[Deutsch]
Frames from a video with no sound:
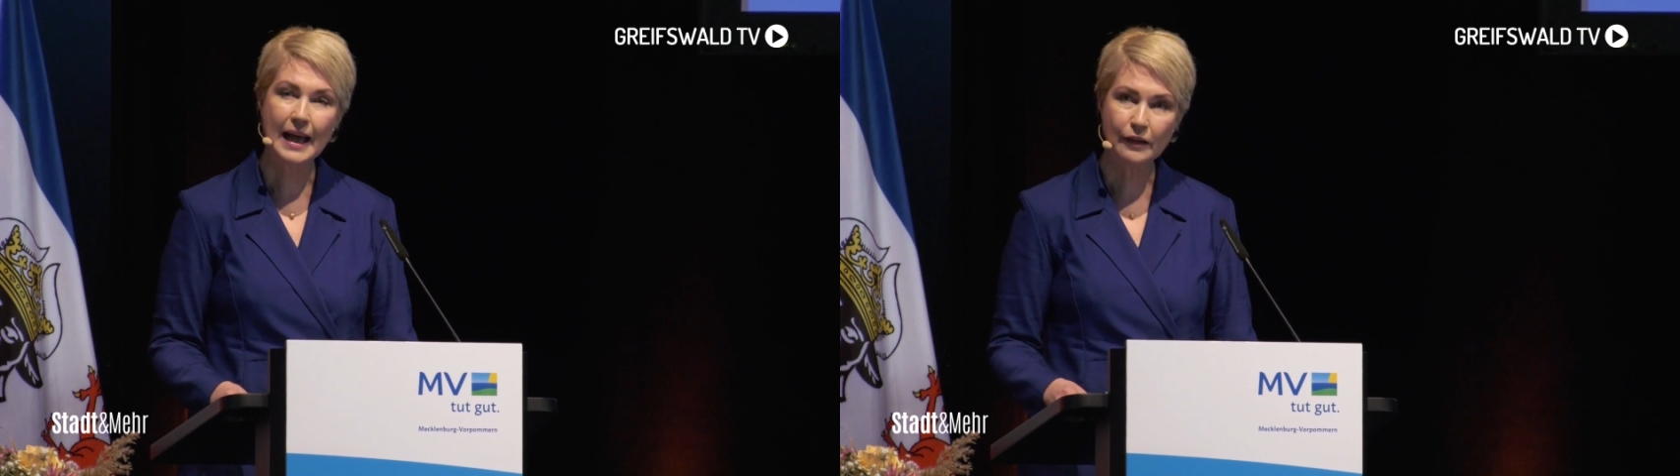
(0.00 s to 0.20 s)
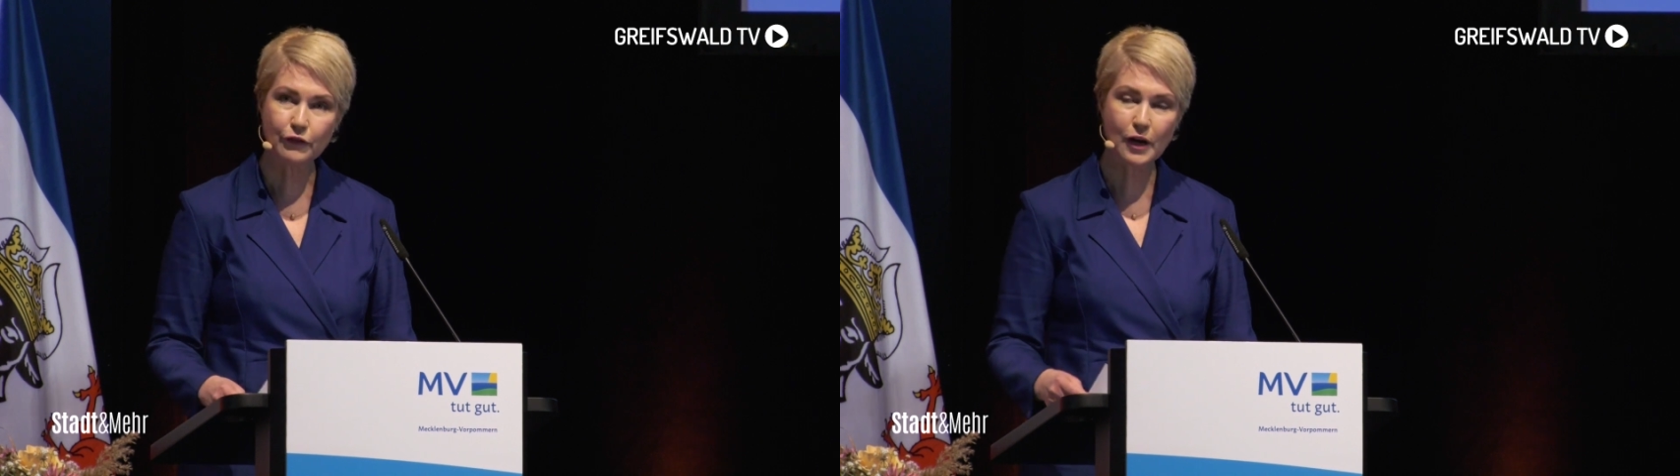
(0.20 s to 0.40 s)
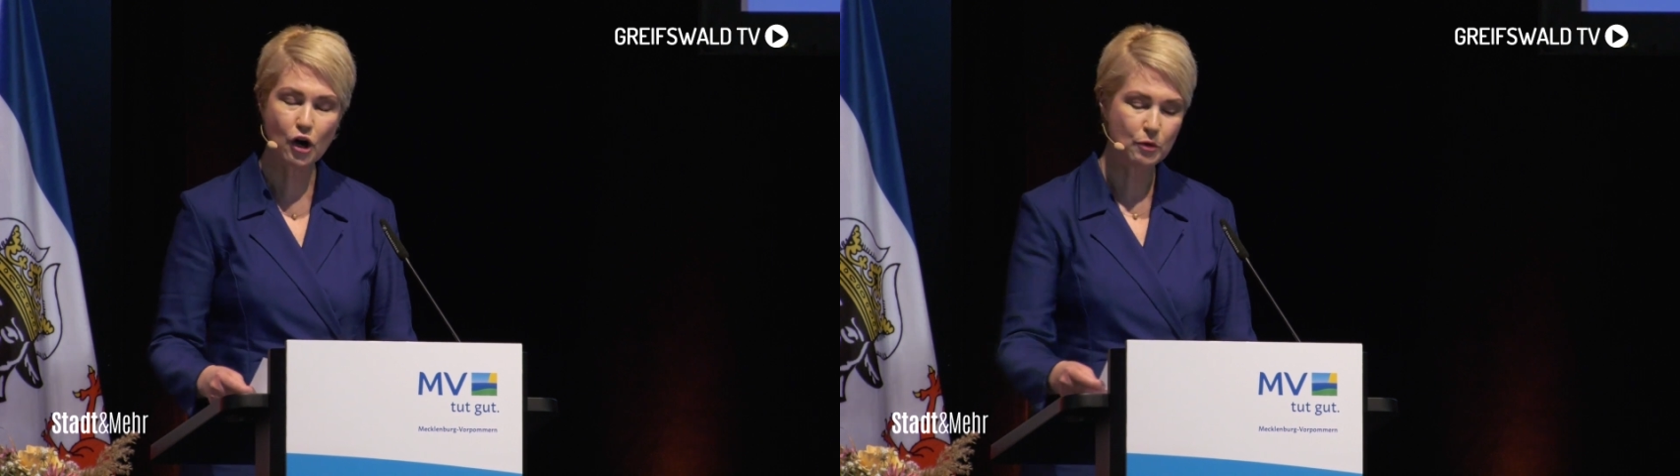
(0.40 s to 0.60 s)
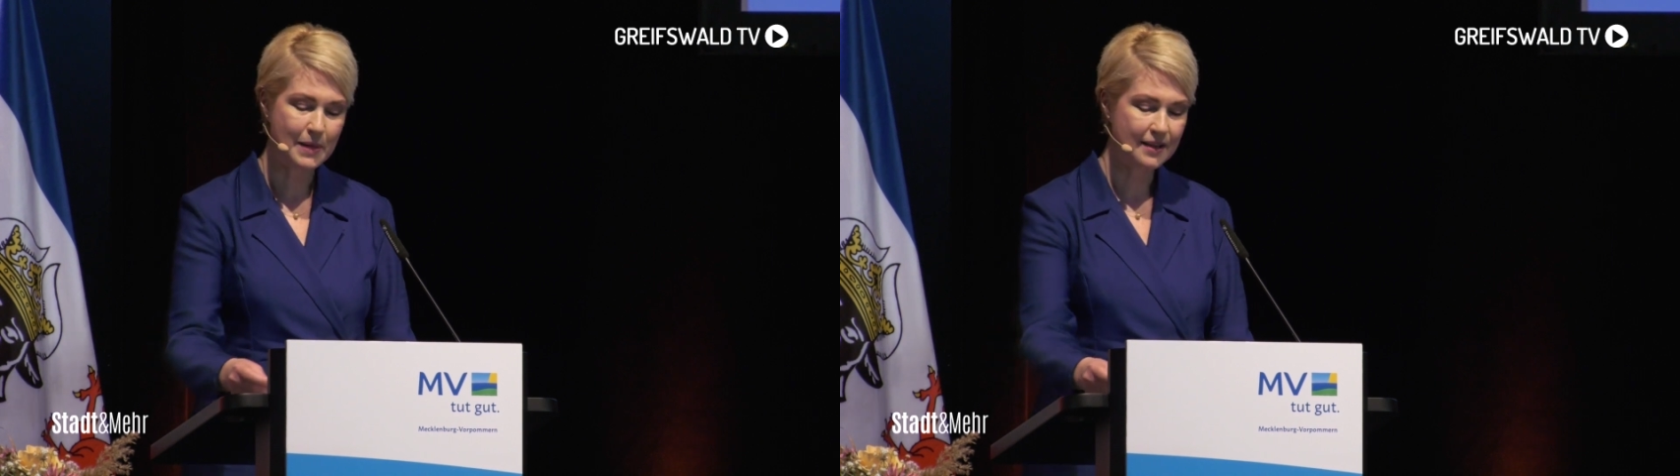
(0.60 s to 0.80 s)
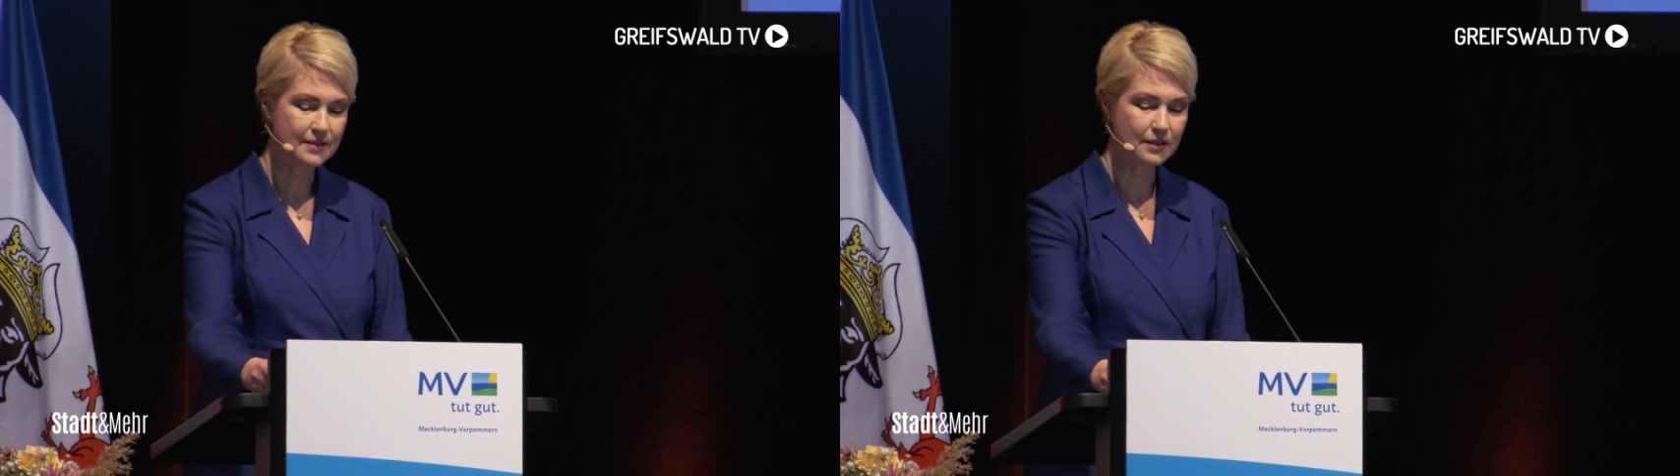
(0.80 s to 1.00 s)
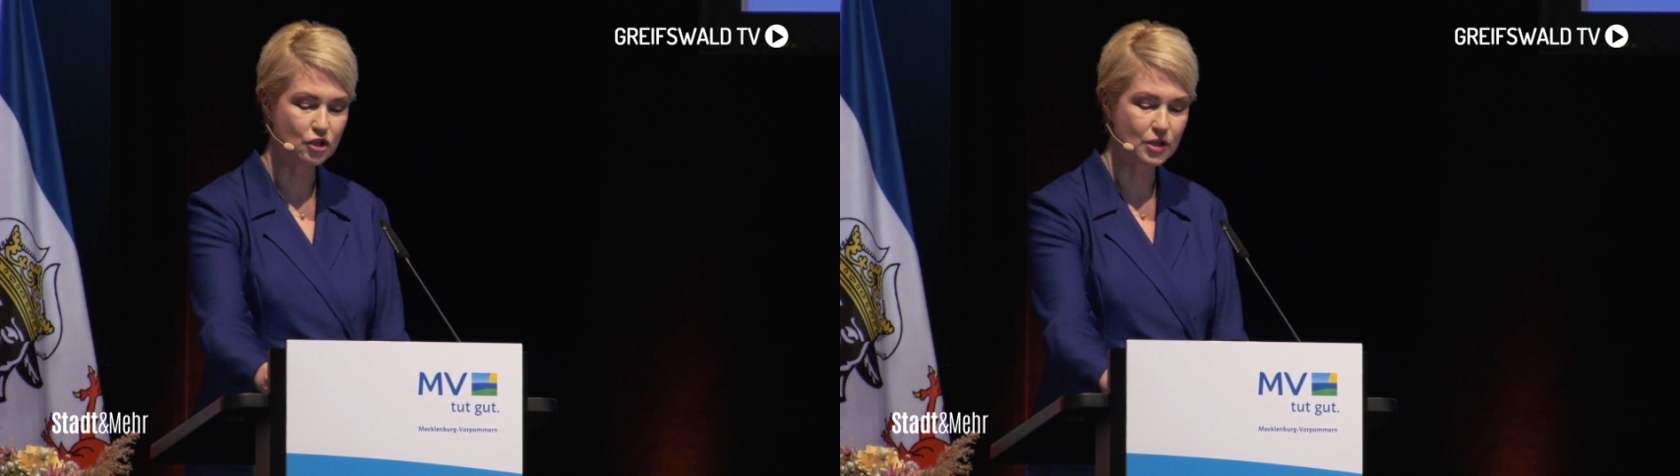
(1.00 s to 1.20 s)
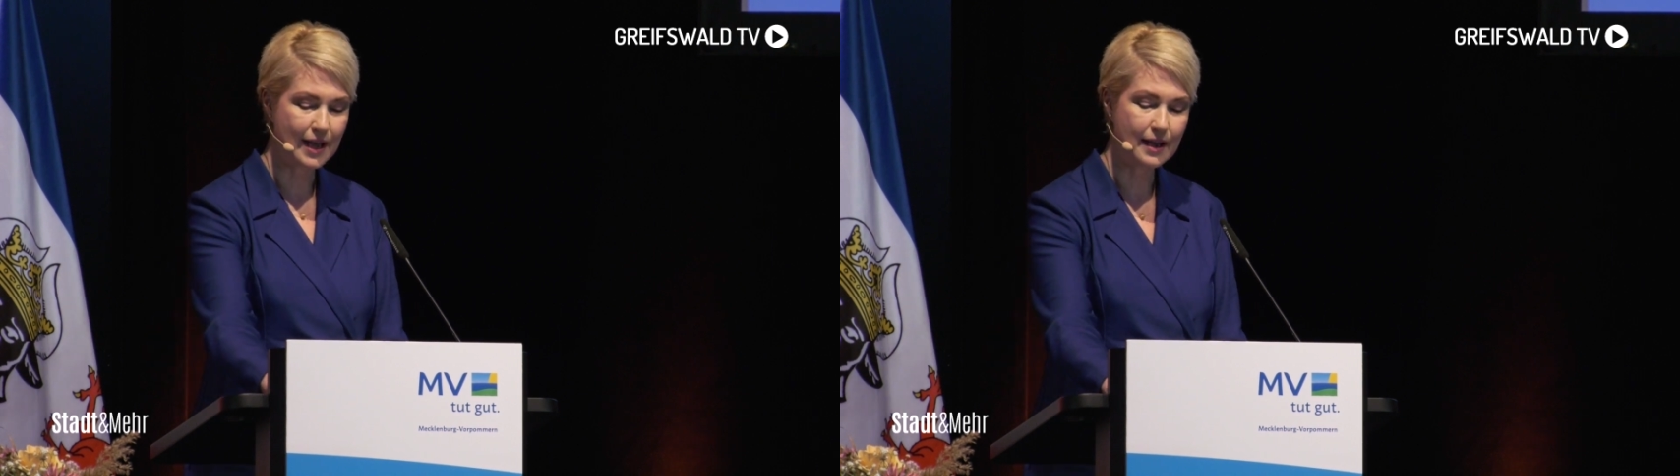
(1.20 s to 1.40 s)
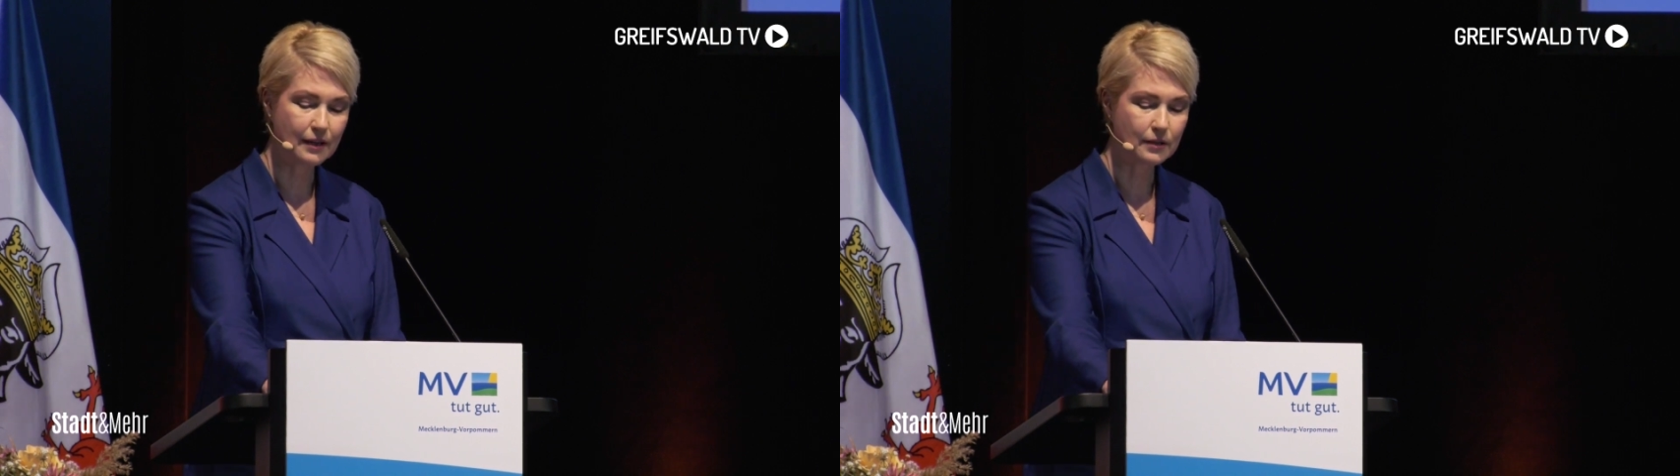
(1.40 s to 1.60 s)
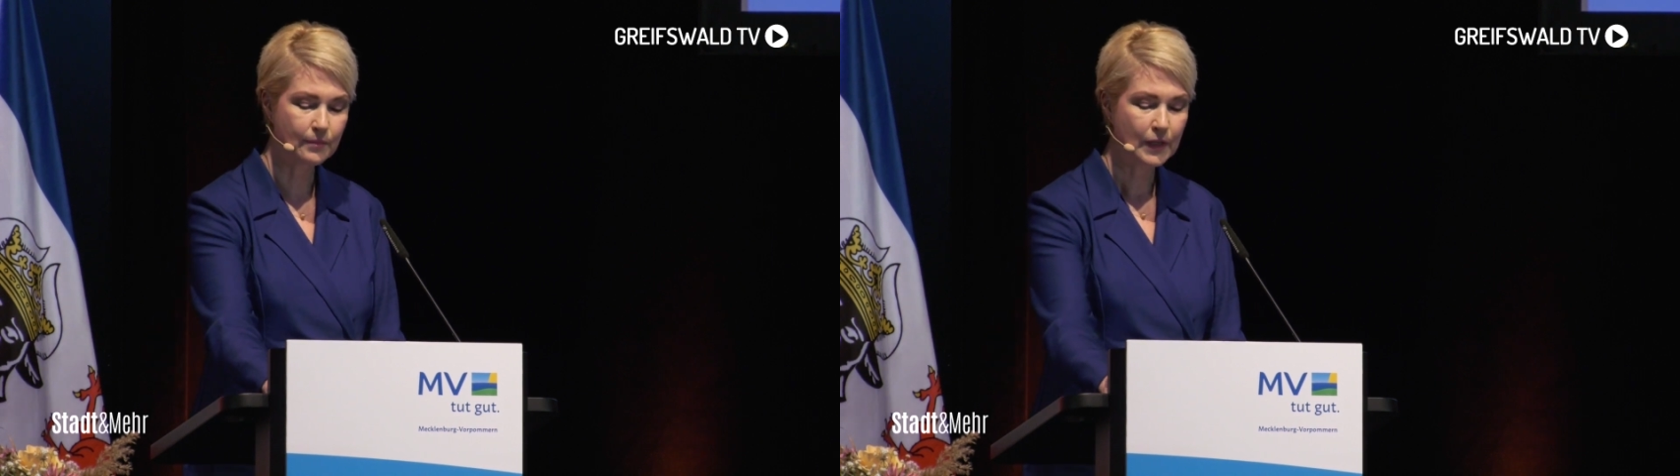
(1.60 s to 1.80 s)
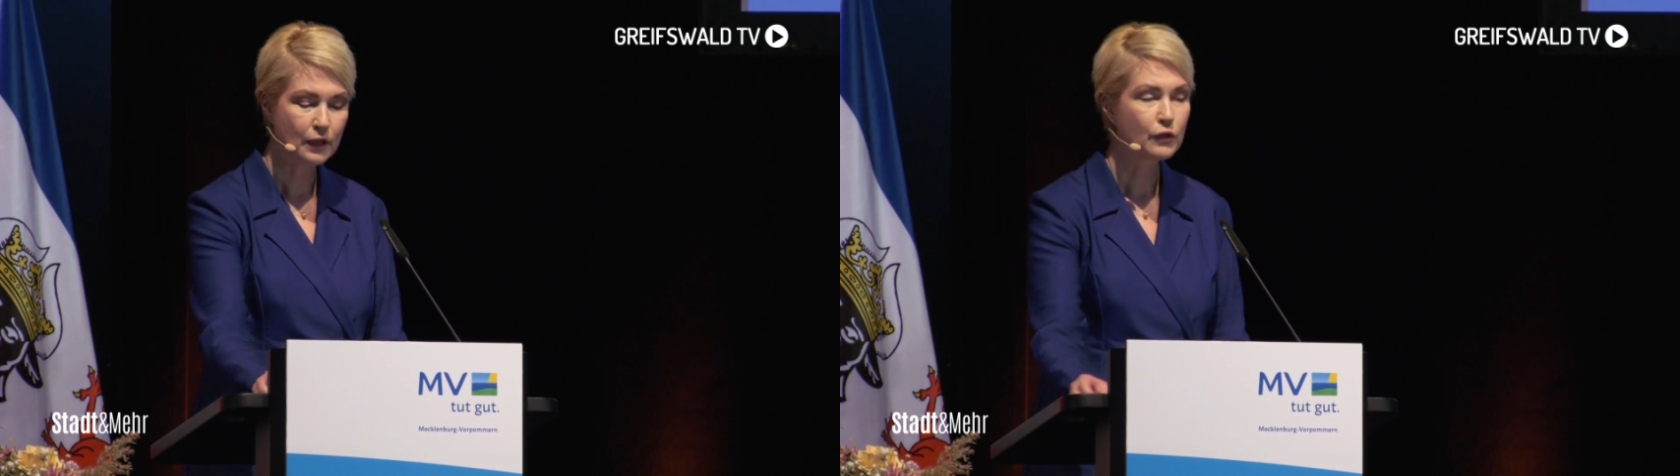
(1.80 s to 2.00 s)
Das Wichtigste für unser Land im
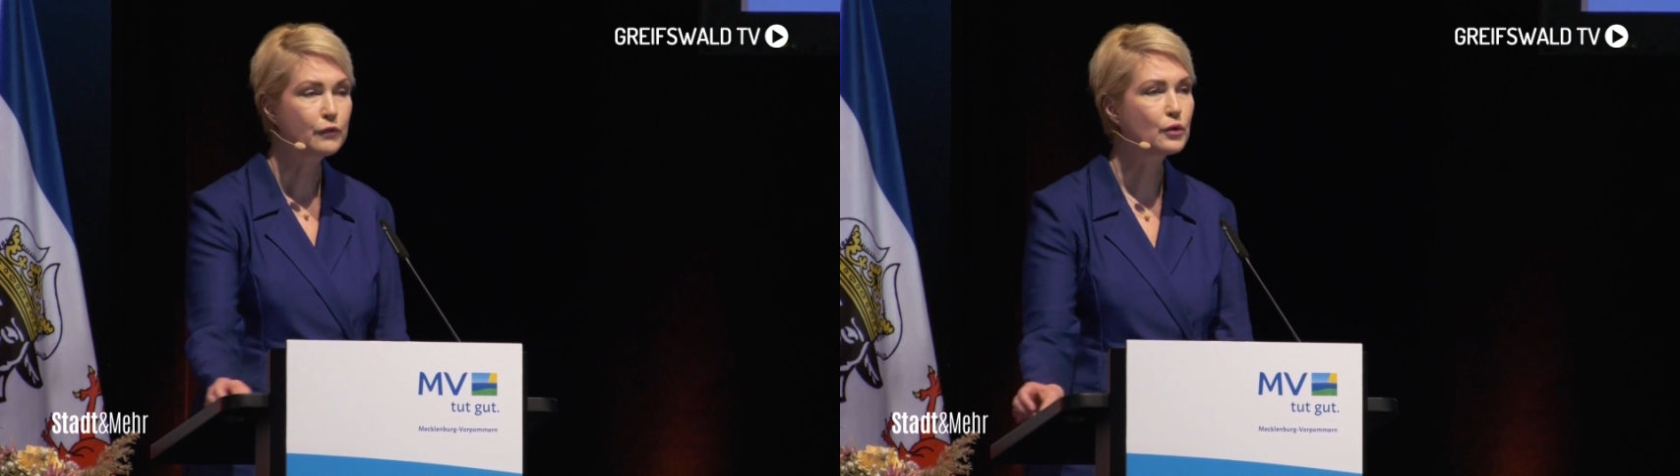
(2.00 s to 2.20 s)
kommenden